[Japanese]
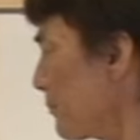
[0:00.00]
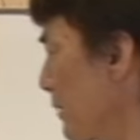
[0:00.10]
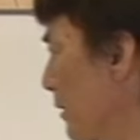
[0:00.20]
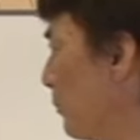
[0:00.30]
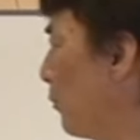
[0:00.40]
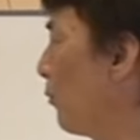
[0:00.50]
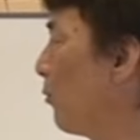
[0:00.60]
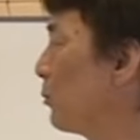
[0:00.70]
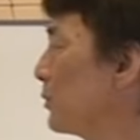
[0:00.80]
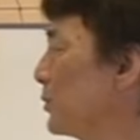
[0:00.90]
法
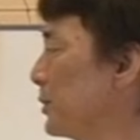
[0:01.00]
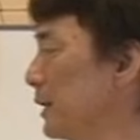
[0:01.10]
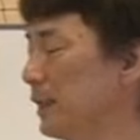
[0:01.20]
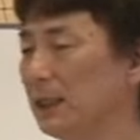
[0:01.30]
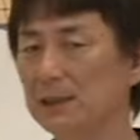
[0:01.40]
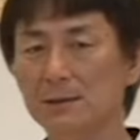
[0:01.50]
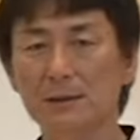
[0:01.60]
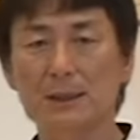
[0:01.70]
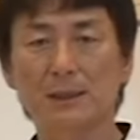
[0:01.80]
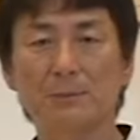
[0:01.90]
務主義になりす
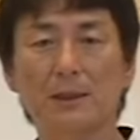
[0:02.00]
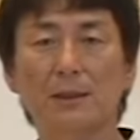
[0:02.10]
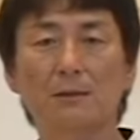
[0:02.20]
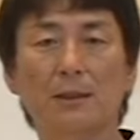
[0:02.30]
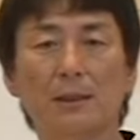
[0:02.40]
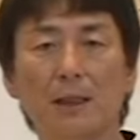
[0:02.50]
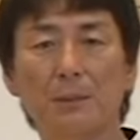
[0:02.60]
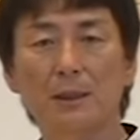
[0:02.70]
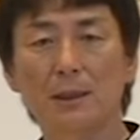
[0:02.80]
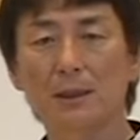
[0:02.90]
ぎてしまってるがた
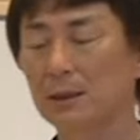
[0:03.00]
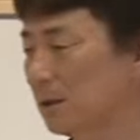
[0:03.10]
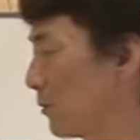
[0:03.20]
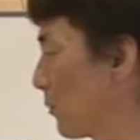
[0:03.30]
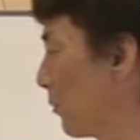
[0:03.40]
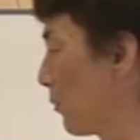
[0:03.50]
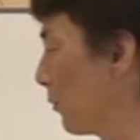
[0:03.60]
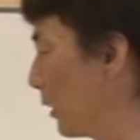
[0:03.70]
めにここ